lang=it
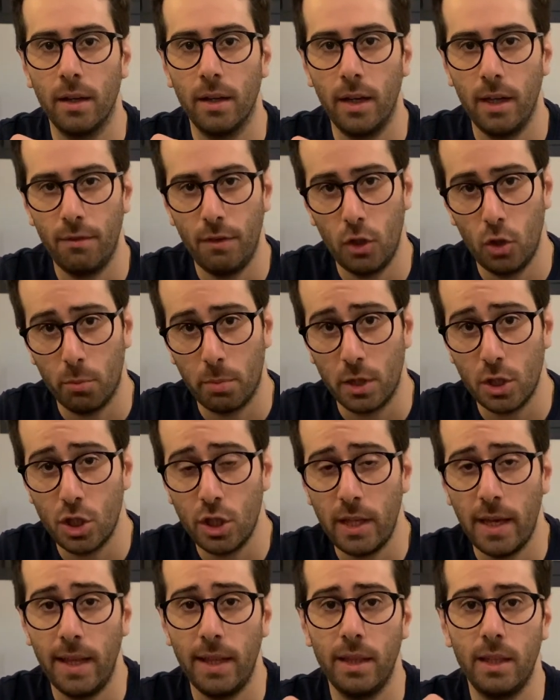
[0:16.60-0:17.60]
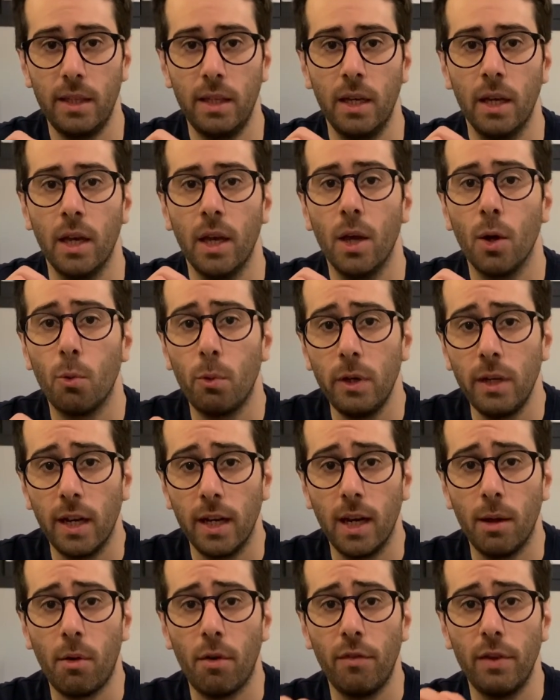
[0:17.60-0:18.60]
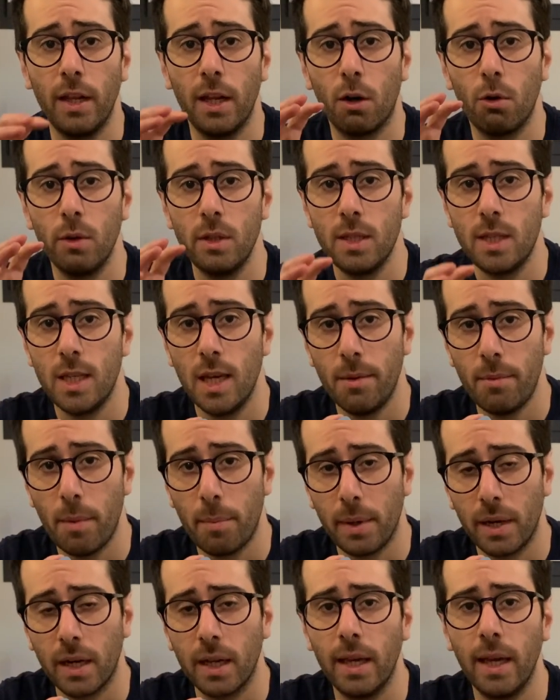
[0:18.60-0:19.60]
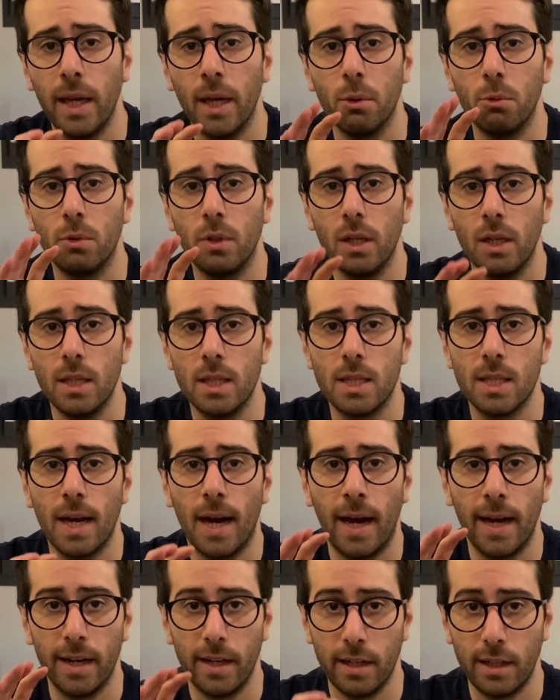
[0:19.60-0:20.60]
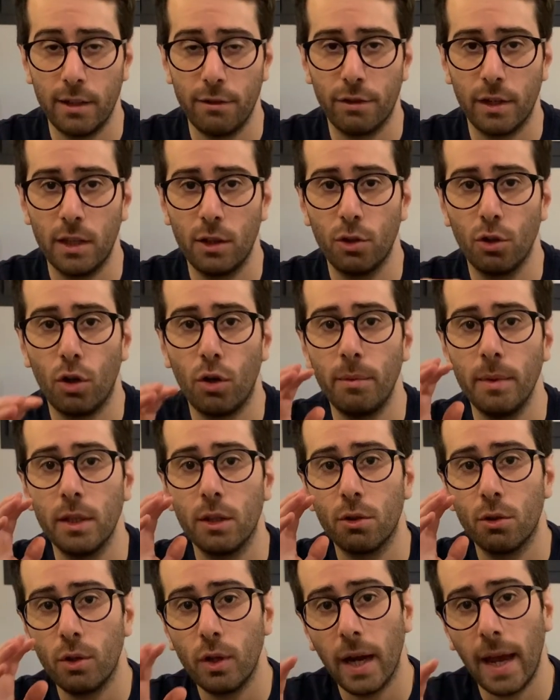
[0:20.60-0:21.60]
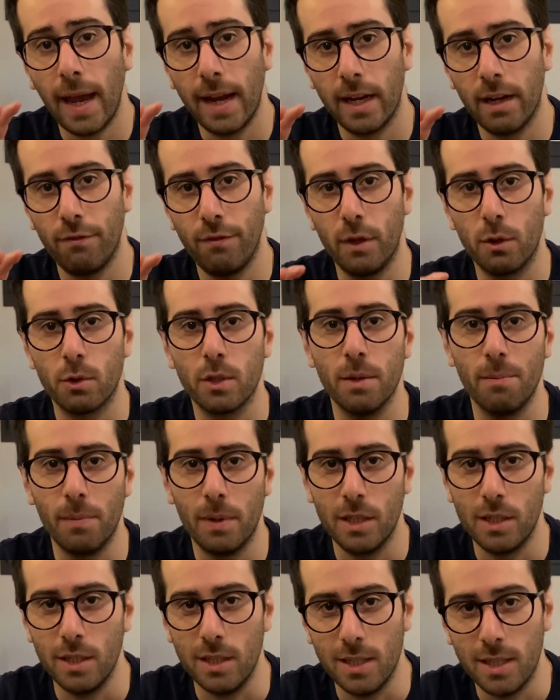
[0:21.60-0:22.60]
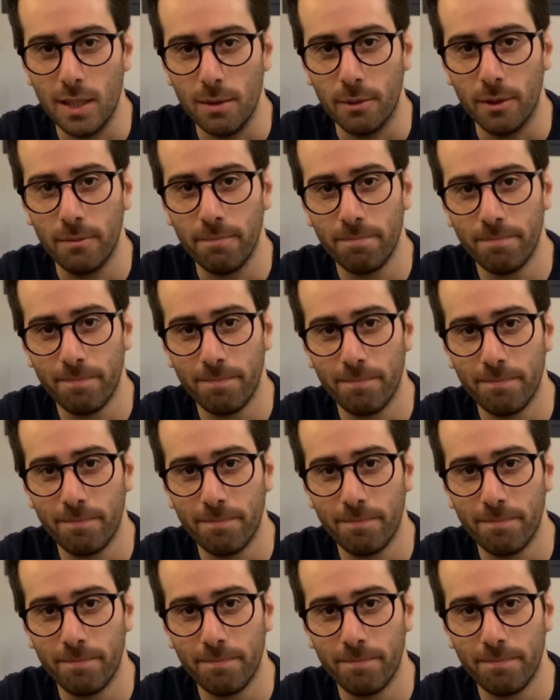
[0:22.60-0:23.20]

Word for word: eh, nei video precedenti, quindi andiamo a vederlo insieme perché utilizzare il rifrattometro è davvero semplicissimo.